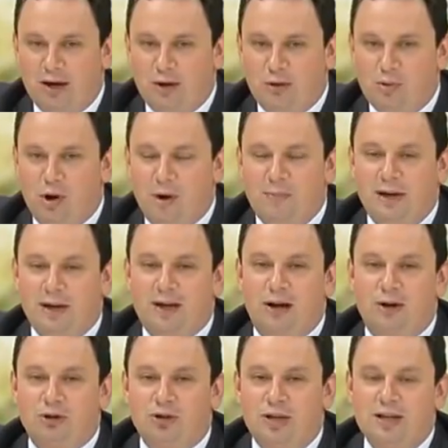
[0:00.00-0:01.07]
nuevos
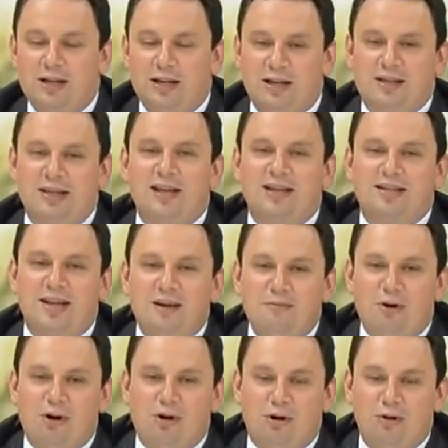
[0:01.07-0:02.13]
mercados. Enseguida
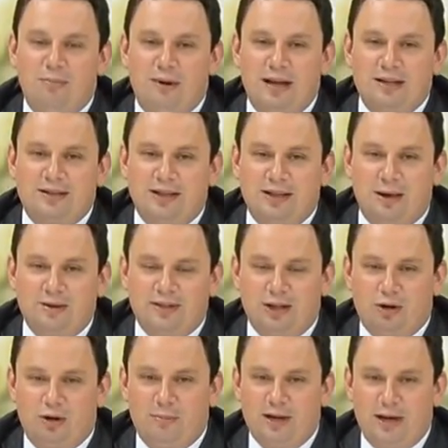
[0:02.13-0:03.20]
seguimos con más enclaves
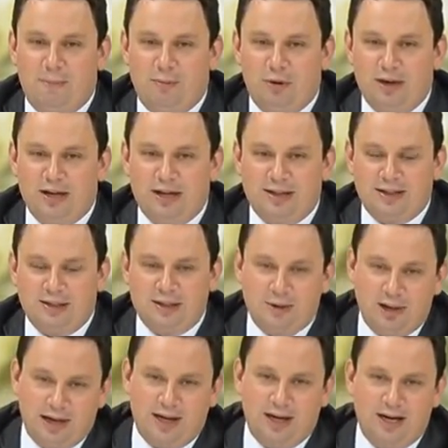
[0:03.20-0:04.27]
económicas por NSTV,
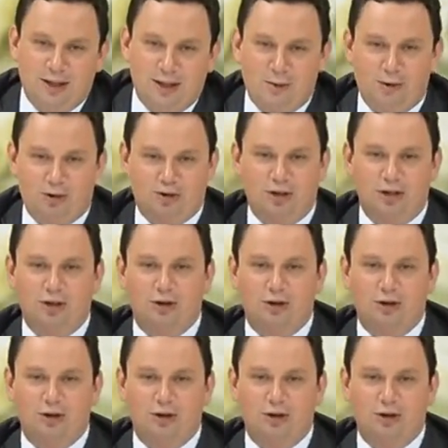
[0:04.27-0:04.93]
el canal de Nuevo Siglo.